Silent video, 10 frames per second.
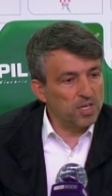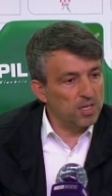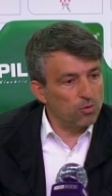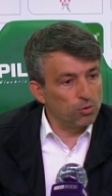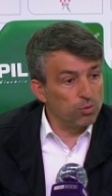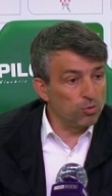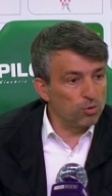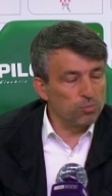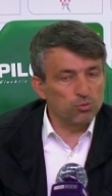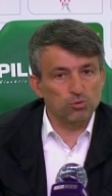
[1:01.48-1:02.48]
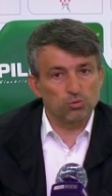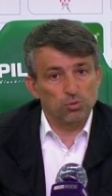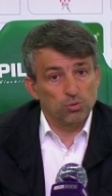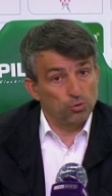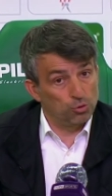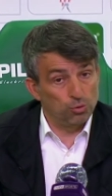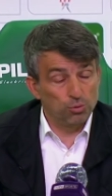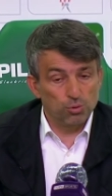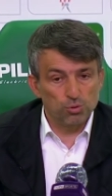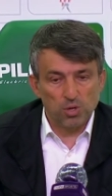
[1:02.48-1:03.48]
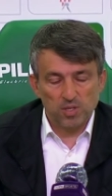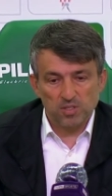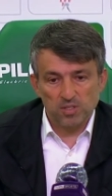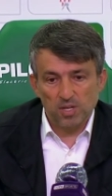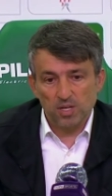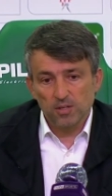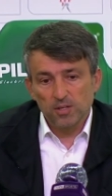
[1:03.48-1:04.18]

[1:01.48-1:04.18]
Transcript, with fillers: da olumlu olumsuz düşündürücü aslında.